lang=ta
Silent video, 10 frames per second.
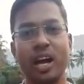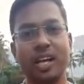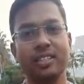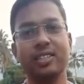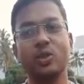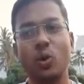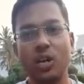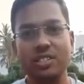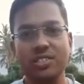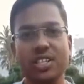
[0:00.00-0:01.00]
அது
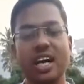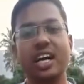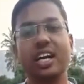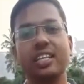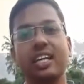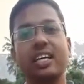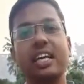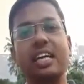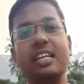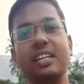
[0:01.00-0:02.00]
தொடர்ச்சியாக தன்
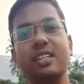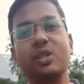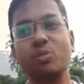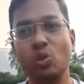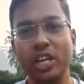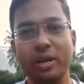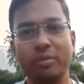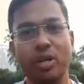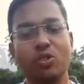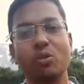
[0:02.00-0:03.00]
நிலையிலிருந்து மூலிகை
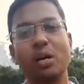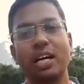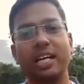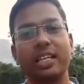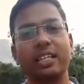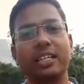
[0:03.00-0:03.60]
மருத்துவமாக